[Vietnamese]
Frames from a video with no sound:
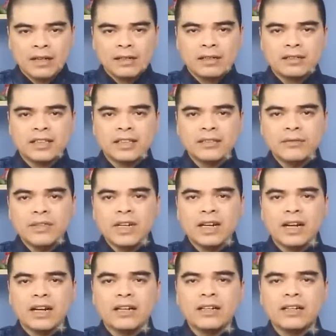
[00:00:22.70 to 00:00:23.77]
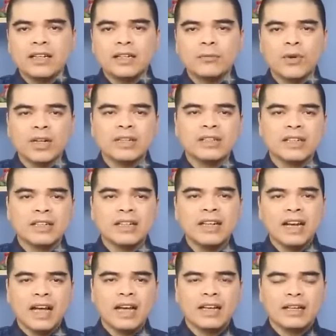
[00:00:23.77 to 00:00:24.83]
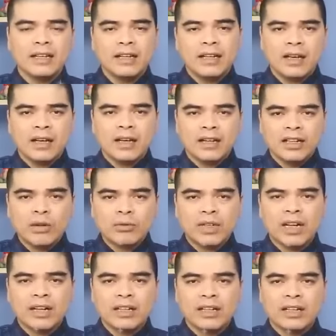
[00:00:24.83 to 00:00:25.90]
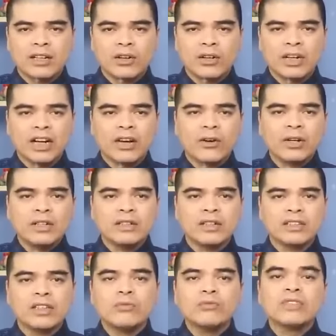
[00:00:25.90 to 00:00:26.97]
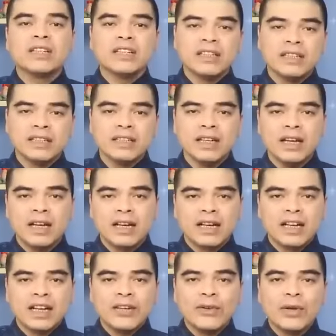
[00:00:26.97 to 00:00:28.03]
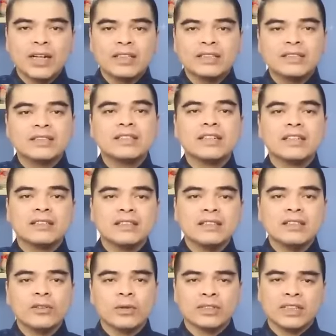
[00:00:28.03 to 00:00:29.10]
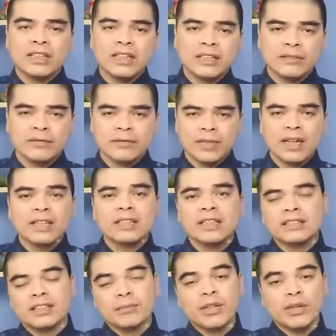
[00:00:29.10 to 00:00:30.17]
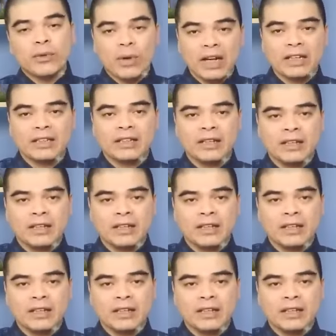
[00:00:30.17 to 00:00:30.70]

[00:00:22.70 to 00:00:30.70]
Cửa chính vừa là nơi mọi người đi lại, đồng thời còn là con đường thông dẫn khí kết nối cái sự riêng tư của gia đình với cái thế giới bên ngoài.